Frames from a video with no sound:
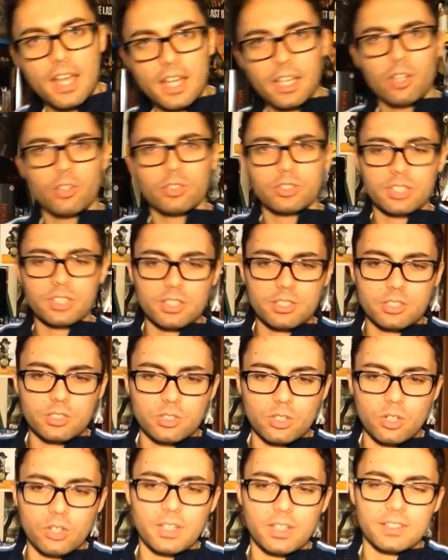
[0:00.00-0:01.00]
che
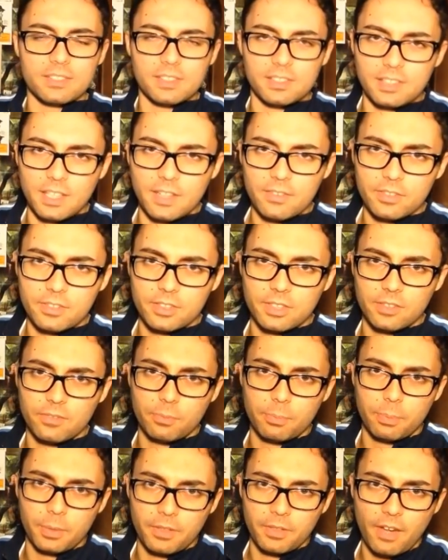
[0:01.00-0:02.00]
ossessiona il detective
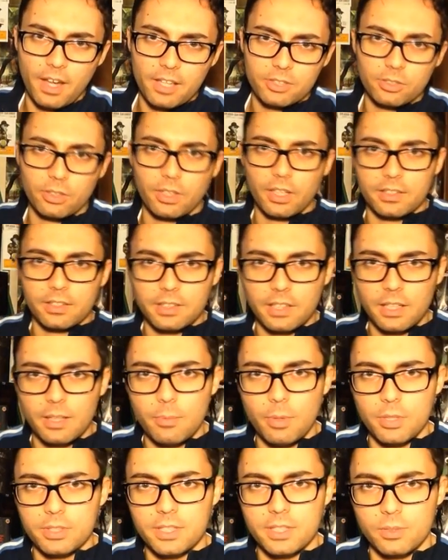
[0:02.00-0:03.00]
privato che
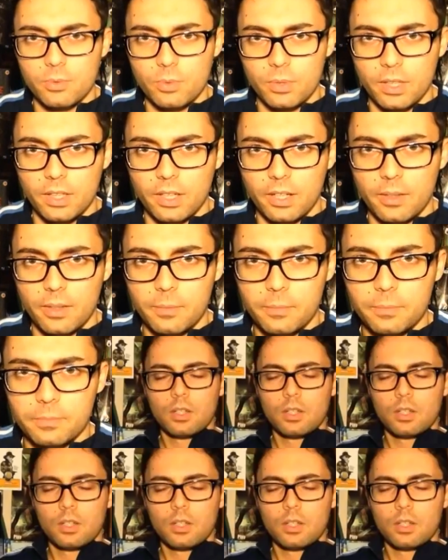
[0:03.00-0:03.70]
andremo a seguire.